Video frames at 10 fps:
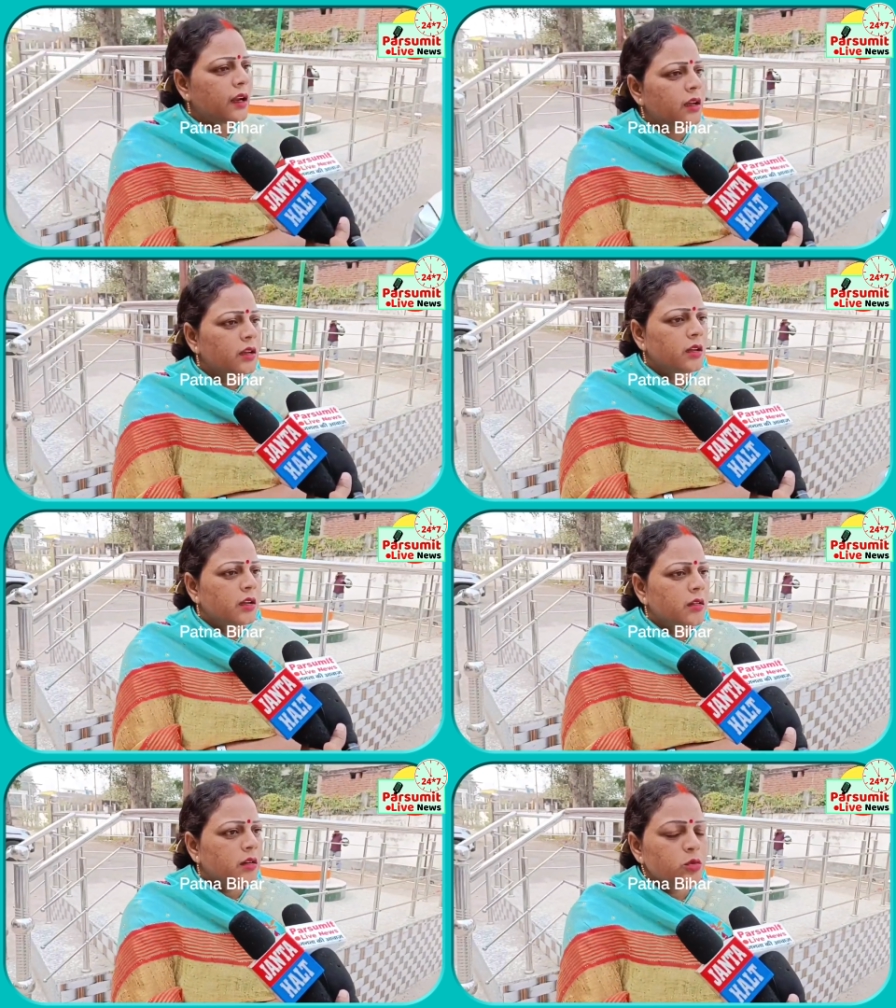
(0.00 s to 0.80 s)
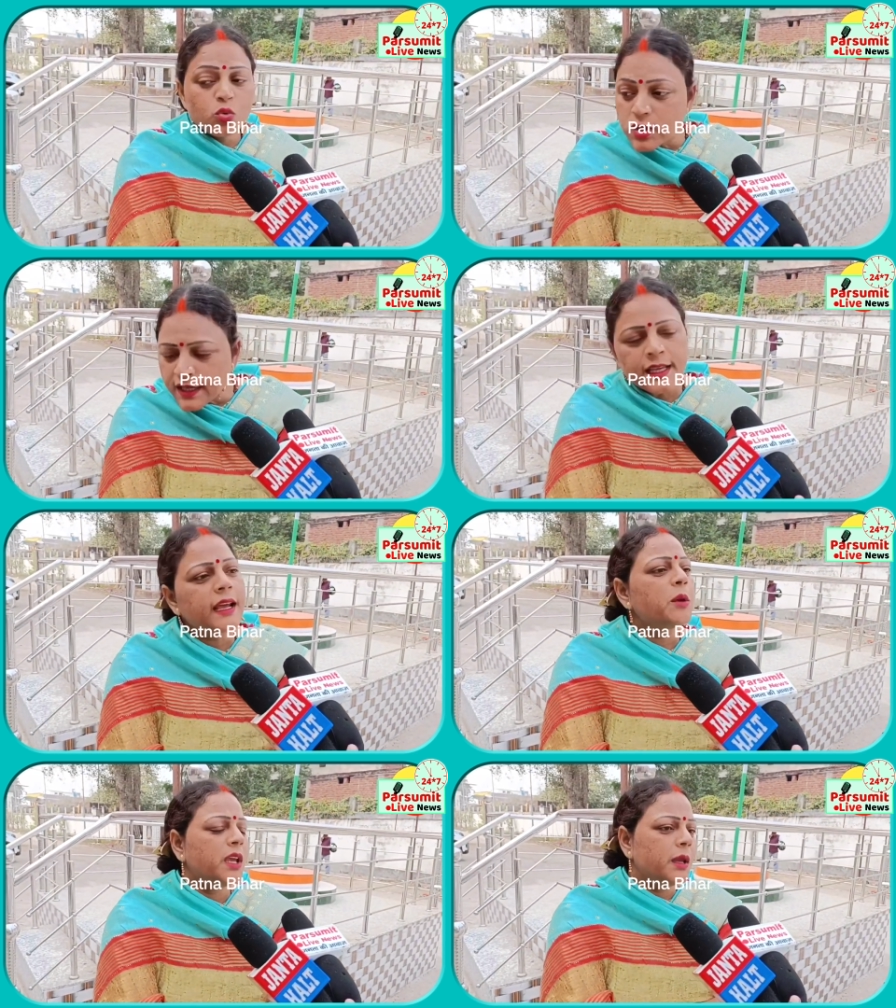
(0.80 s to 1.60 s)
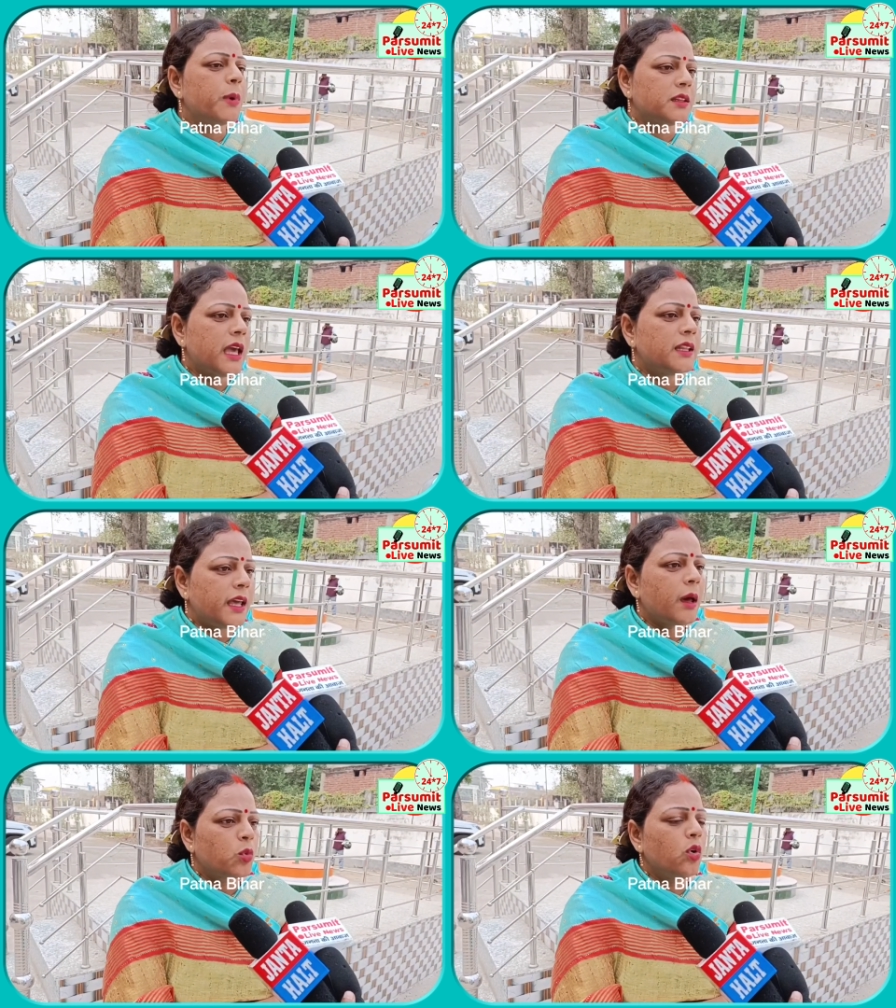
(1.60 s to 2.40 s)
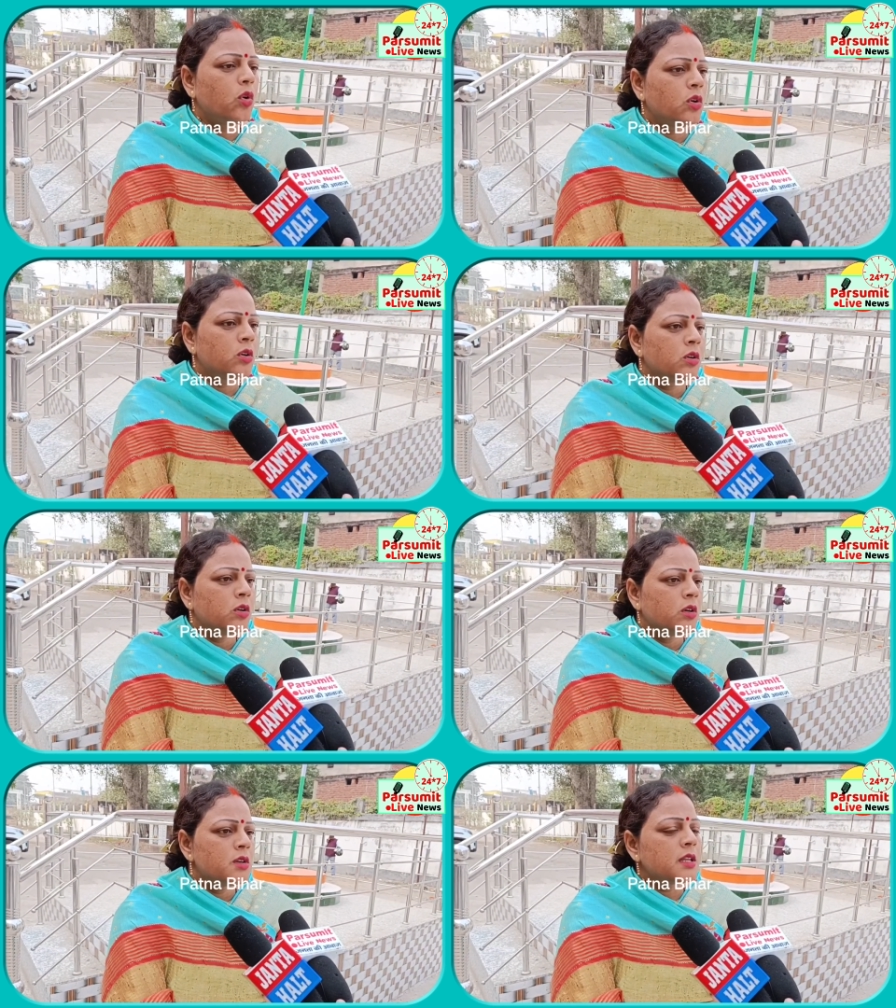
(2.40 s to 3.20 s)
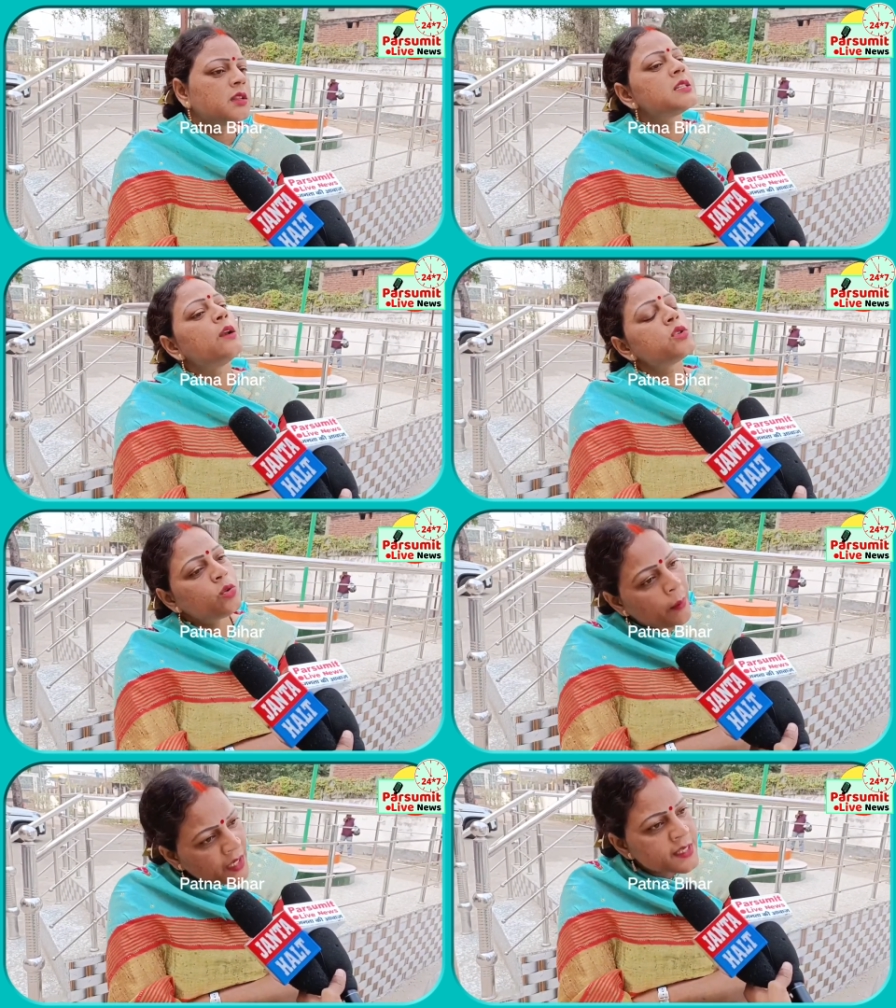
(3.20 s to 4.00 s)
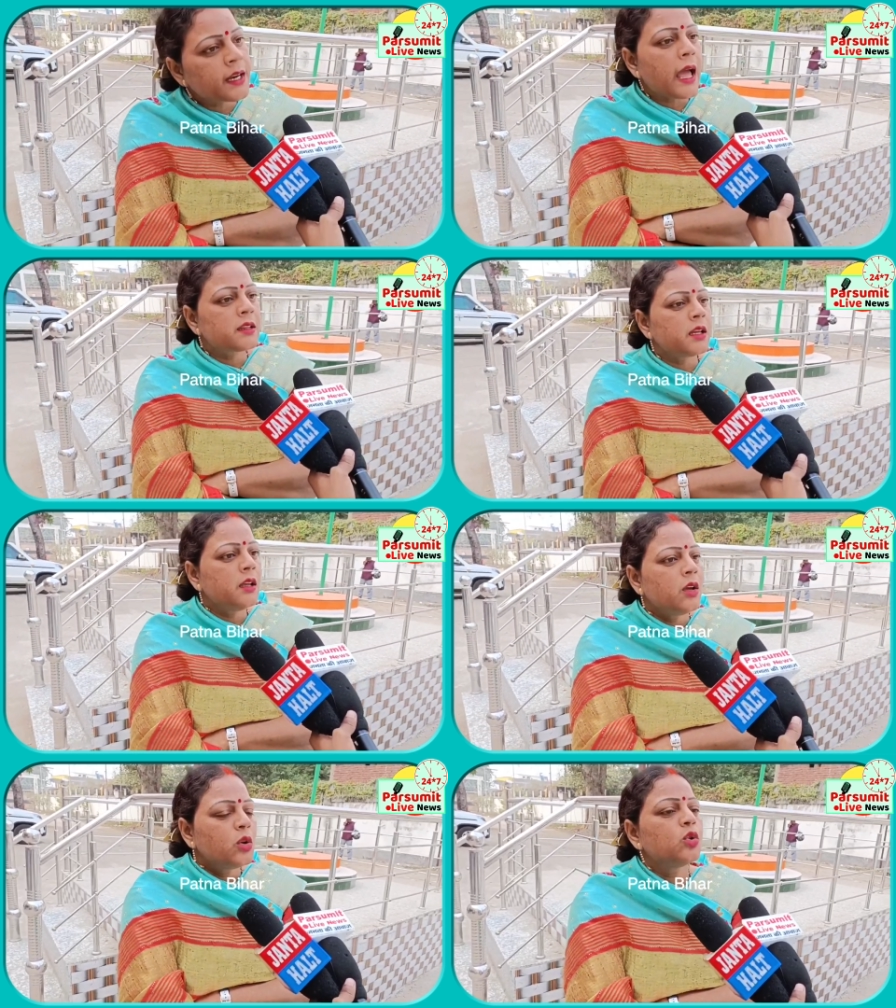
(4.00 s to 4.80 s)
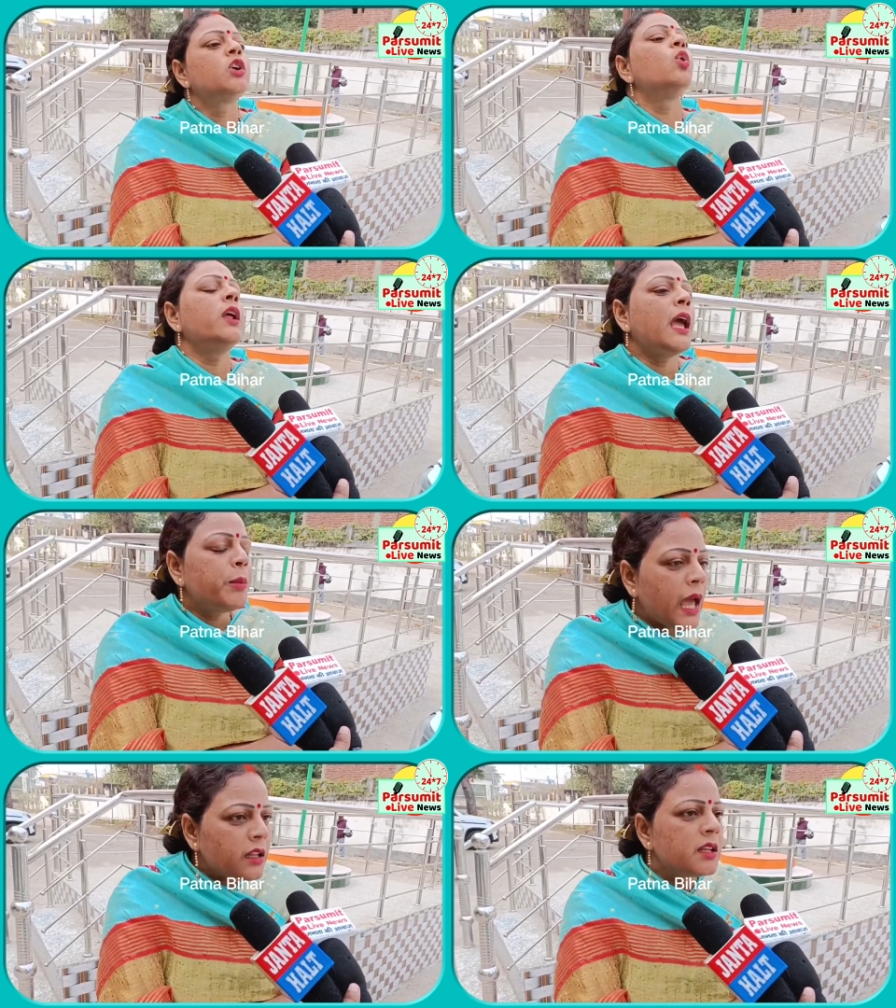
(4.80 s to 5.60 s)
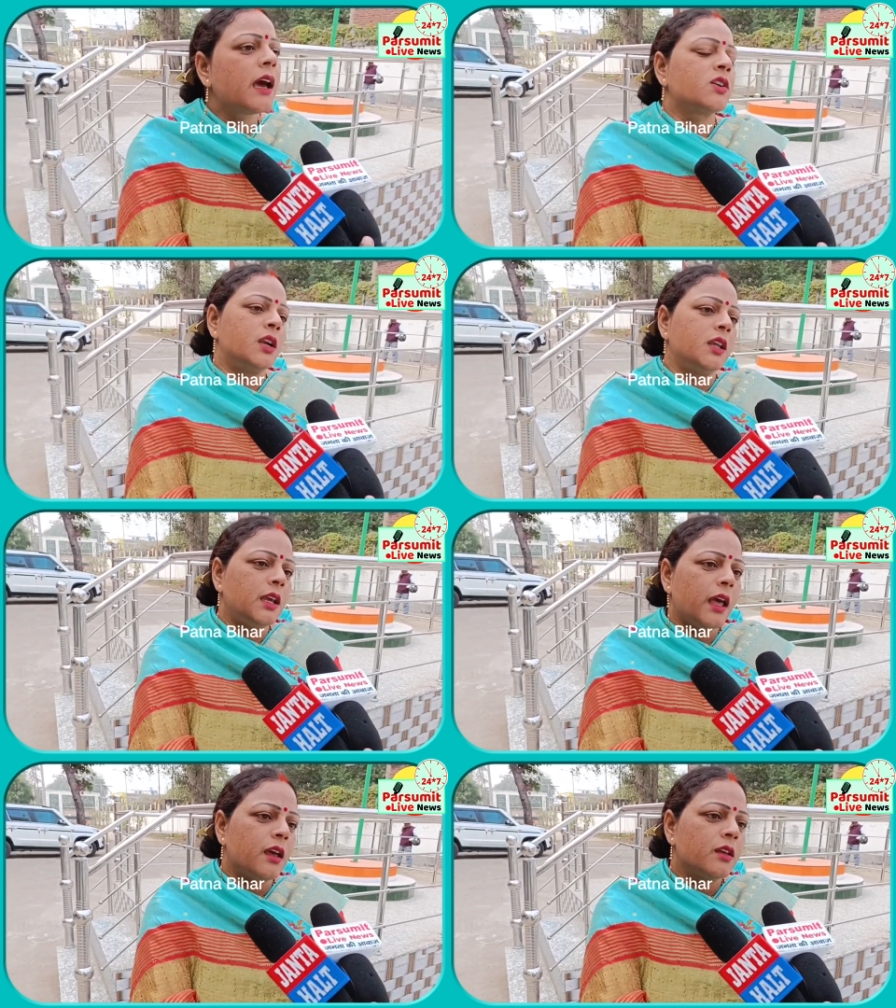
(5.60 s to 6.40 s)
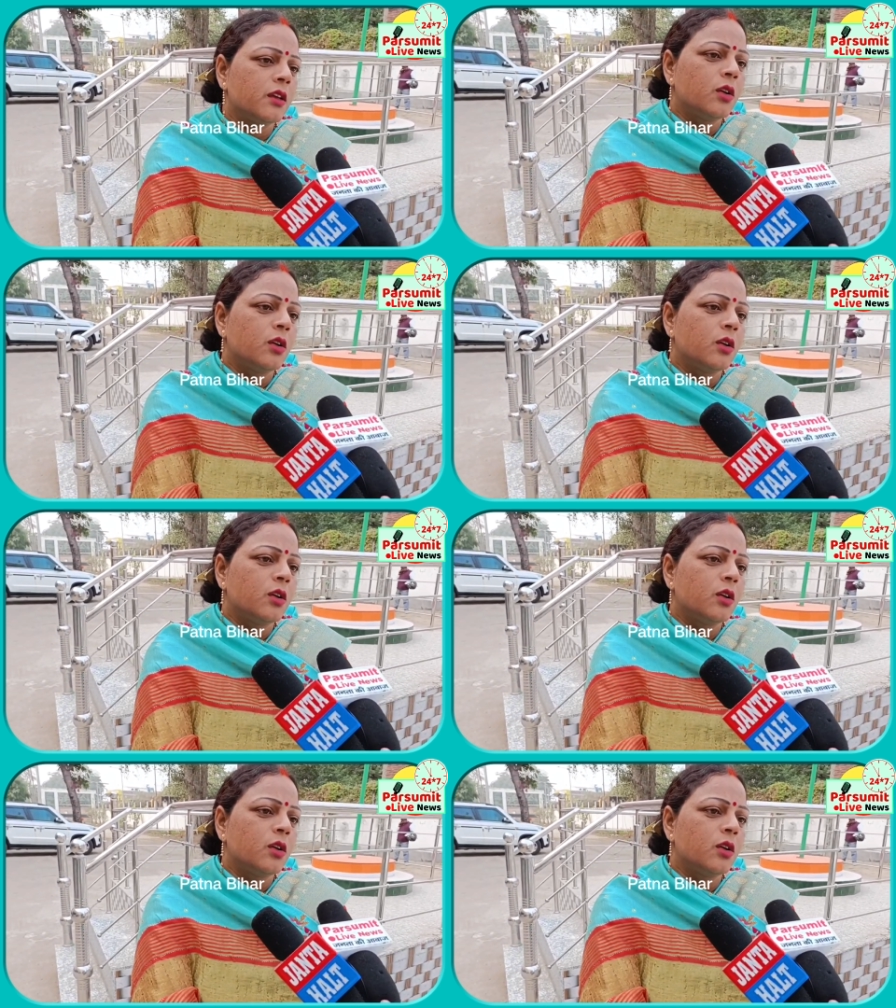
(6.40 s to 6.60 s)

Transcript: सरकार दूसरे की सरकार में यही बात याद आया आपको सत्तर सालों से तो आप ही की सरकार थी तो क्यों नहीं आपने आर्थिक आरक्षण किया